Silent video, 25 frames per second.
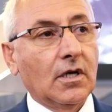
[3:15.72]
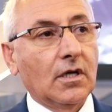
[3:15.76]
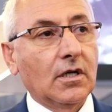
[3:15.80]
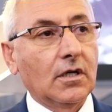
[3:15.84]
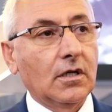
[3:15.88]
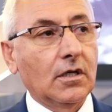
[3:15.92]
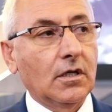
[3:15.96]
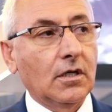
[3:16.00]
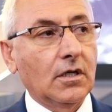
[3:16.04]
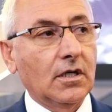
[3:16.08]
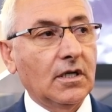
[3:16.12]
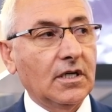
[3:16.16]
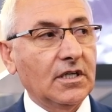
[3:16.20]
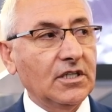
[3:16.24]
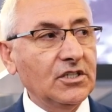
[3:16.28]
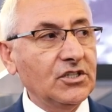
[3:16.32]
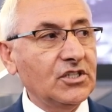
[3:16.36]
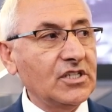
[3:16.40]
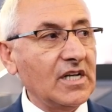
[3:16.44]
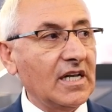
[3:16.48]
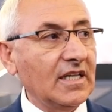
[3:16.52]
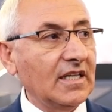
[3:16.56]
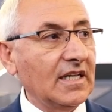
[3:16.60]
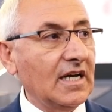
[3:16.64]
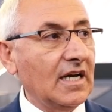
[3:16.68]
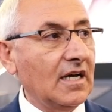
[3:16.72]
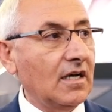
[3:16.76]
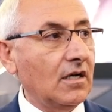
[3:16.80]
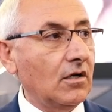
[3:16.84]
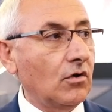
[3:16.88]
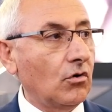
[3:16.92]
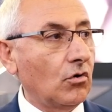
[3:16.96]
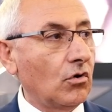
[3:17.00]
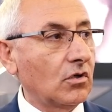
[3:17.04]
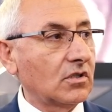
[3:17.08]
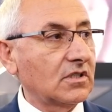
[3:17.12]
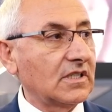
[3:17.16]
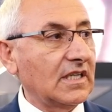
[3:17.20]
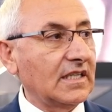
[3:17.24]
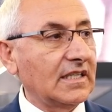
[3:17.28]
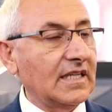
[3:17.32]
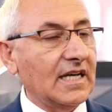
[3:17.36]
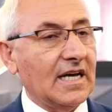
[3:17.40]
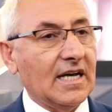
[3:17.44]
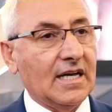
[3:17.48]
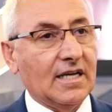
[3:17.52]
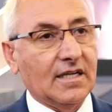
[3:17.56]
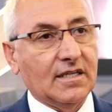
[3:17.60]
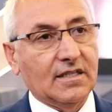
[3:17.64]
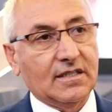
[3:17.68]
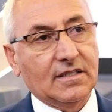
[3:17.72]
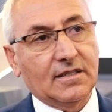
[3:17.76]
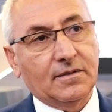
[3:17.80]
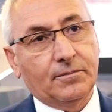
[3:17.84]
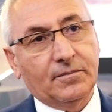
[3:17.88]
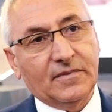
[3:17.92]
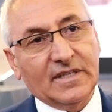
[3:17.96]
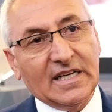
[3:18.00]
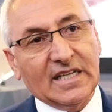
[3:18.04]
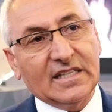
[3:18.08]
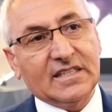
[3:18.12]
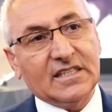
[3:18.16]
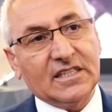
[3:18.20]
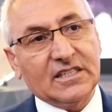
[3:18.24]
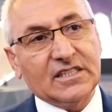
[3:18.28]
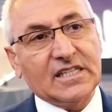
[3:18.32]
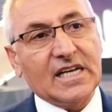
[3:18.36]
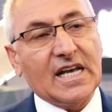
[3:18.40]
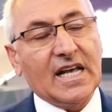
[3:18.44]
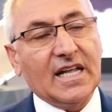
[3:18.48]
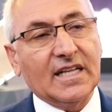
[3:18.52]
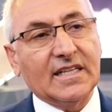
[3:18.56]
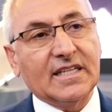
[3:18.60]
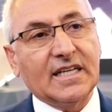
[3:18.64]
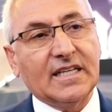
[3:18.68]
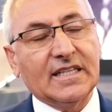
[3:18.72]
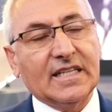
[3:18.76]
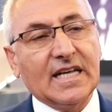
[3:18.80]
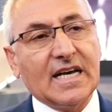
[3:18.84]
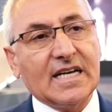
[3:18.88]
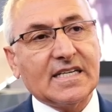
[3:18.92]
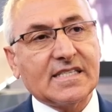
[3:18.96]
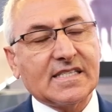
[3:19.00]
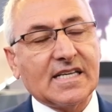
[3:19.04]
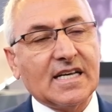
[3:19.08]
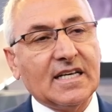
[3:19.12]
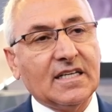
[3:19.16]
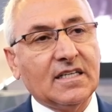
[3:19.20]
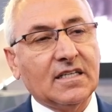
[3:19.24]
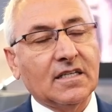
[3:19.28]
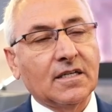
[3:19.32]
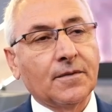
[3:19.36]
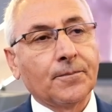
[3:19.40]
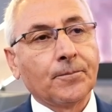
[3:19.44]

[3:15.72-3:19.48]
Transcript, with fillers: Ee, inşallah orada da netice elde edersek